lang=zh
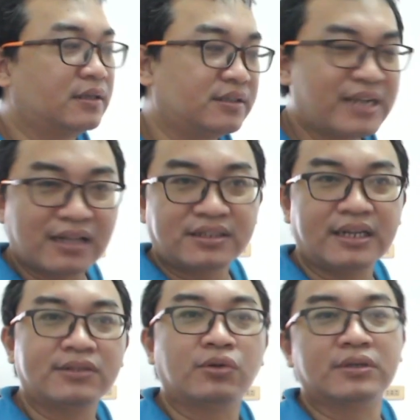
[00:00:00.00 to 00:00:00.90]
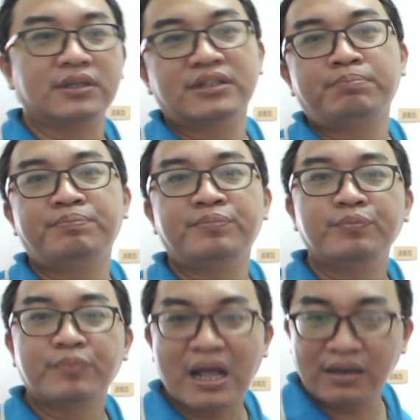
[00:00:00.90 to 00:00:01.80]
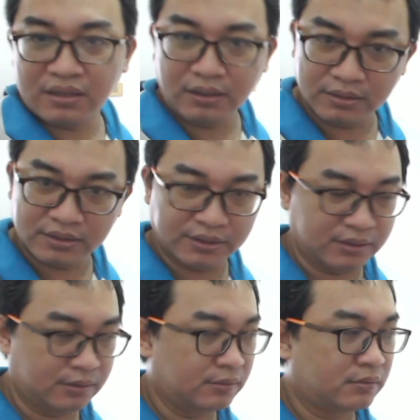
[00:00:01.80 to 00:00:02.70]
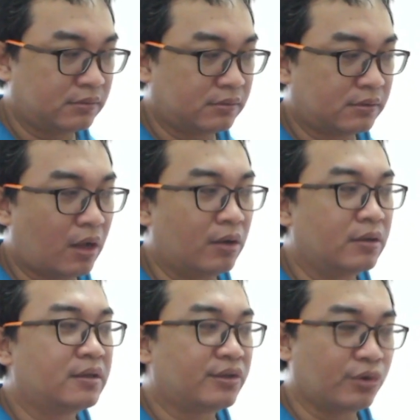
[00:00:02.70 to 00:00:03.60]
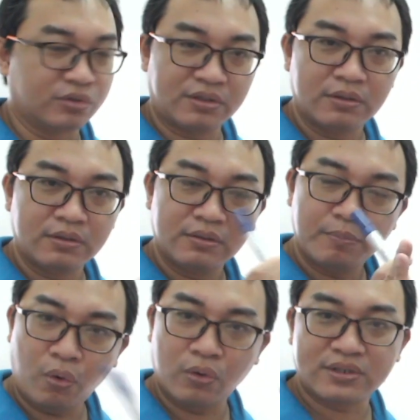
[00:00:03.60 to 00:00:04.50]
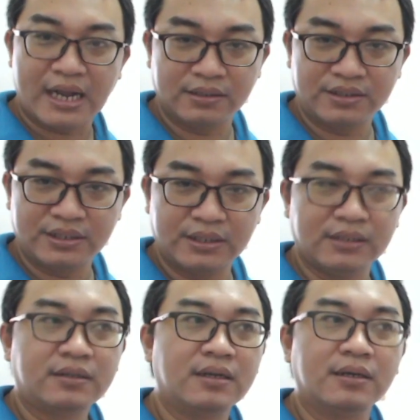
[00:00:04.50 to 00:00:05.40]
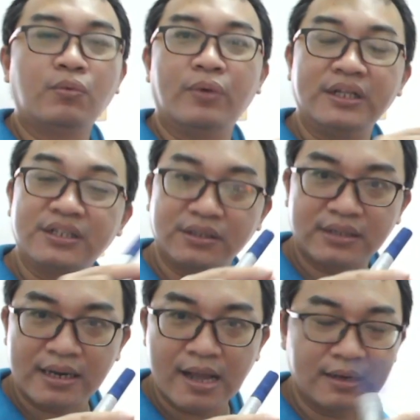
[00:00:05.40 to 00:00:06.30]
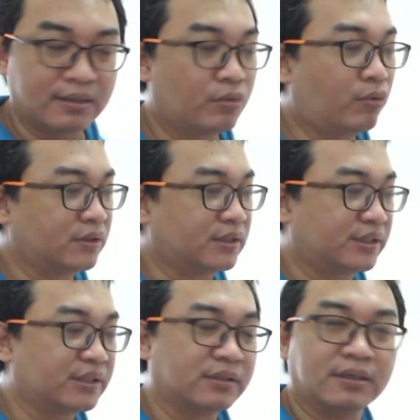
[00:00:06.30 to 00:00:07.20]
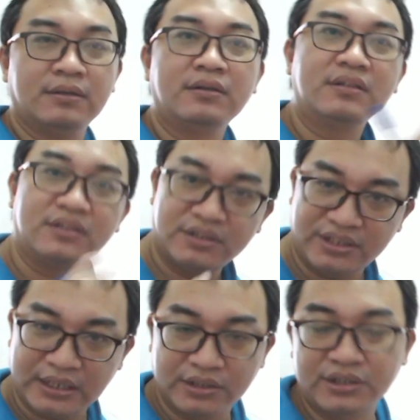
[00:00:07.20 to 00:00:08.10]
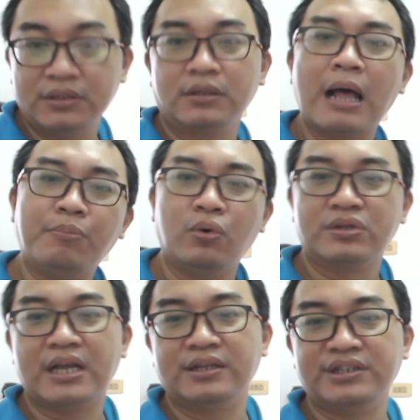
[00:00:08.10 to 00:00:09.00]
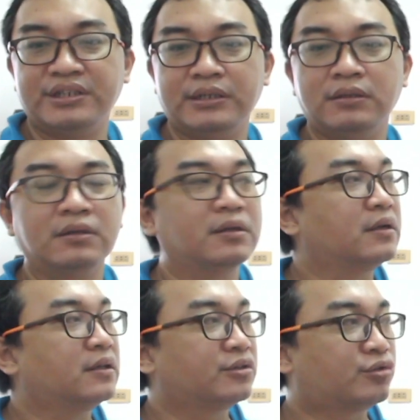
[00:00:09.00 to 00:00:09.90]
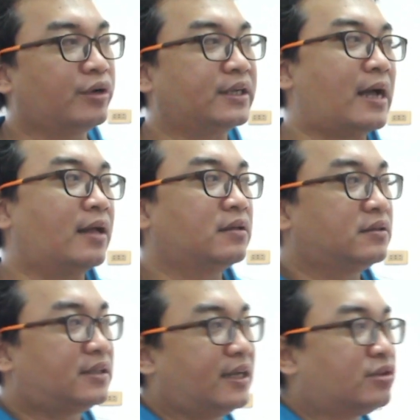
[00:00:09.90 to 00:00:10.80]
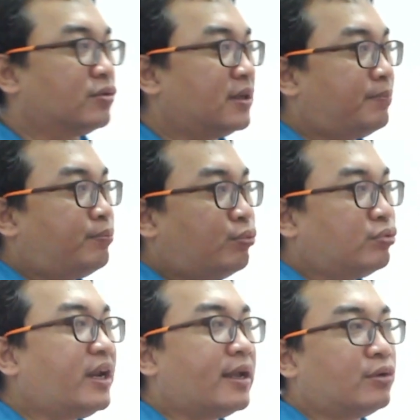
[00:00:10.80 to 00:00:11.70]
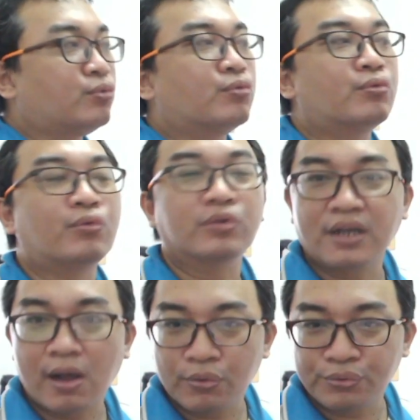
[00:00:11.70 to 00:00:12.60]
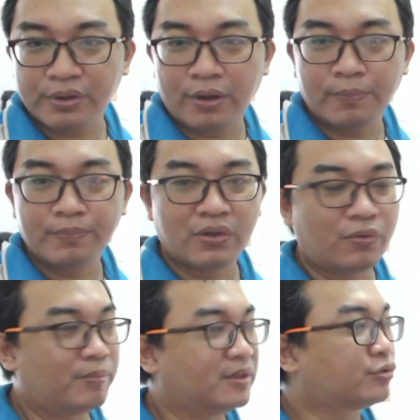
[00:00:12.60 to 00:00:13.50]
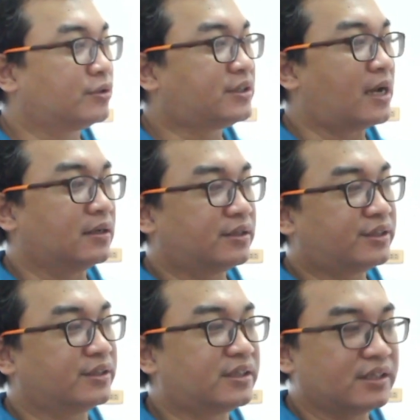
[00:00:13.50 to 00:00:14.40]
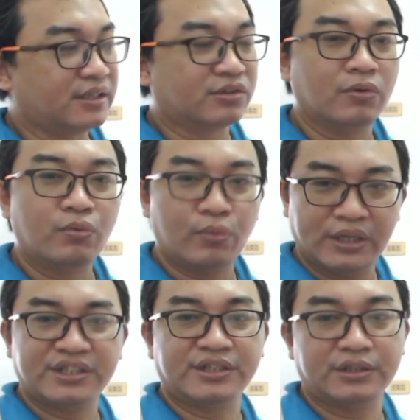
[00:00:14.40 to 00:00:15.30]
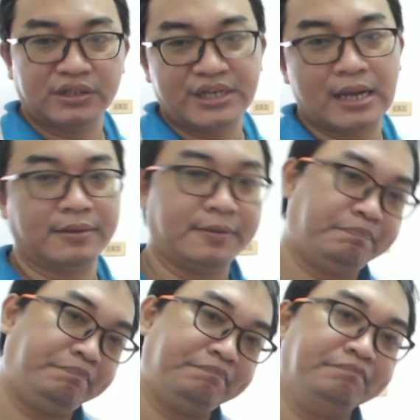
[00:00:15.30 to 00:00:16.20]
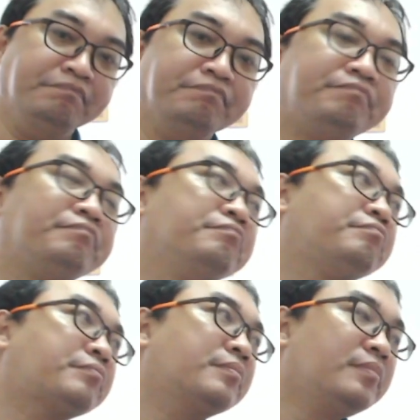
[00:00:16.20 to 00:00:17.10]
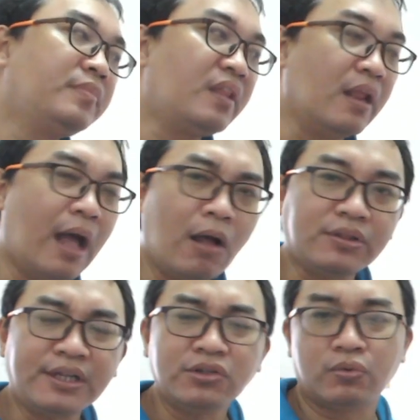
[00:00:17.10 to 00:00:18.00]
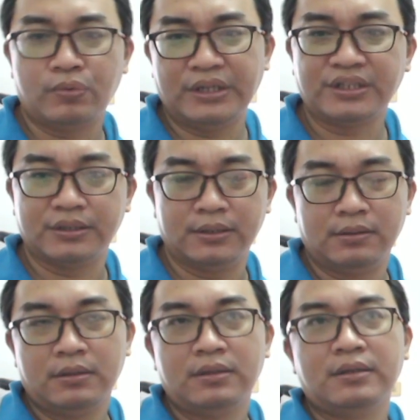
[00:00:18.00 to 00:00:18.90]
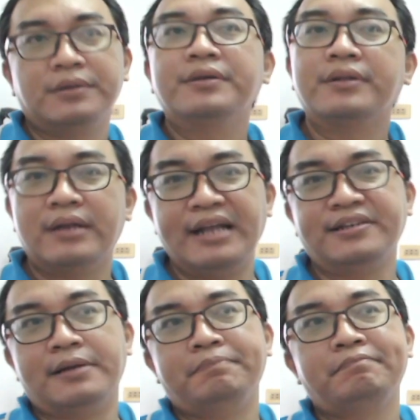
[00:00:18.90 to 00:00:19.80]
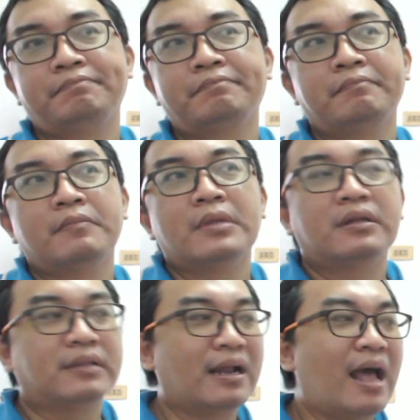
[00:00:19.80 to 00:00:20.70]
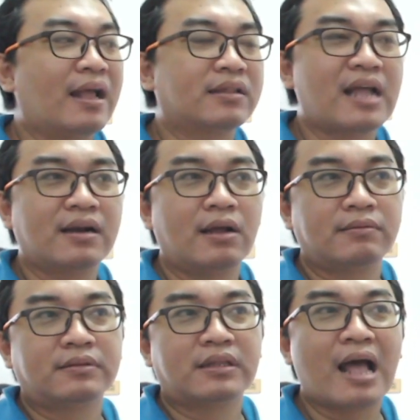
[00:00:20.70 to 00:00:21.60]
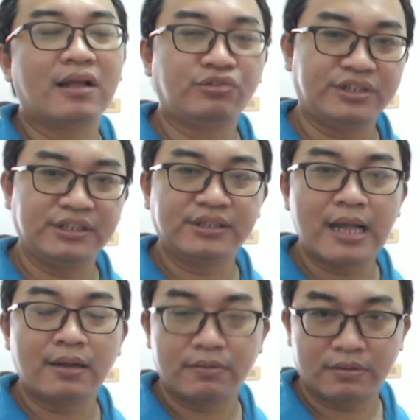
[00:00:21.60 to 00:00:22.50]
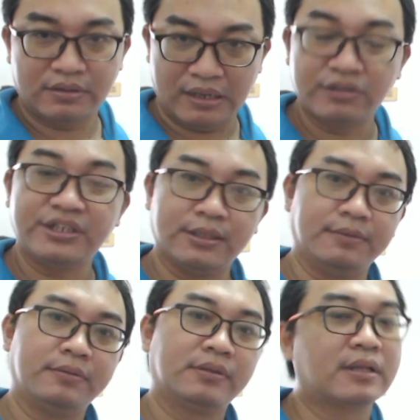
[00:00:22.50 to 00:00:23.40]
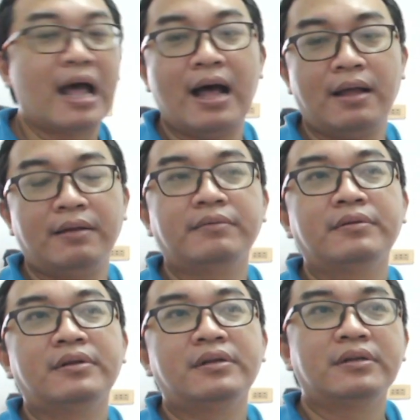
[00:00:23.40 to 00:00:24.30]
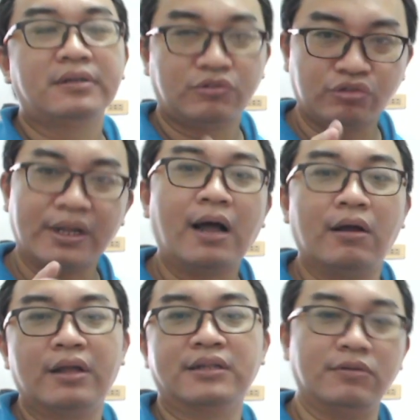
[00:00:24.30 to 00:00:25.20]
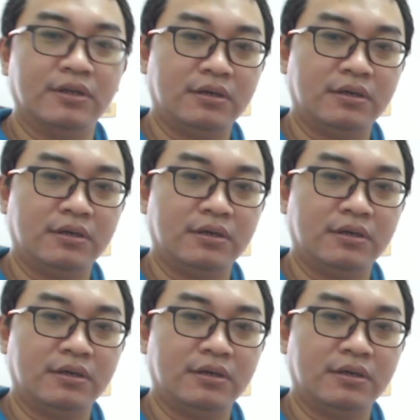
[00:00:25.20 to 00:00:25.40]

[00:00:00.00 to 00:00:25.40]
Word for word: 像这一种的是它的特质。啊，有破财的基因可能维持在那里，或者是呢，减轻了他破财的基因，所以啊，这一种的不列入我的考虑哈。我们所讲的是这一种维持的项目。好，这种维持的来讲，那他要当了，他要去经商，你要记得他最好要找人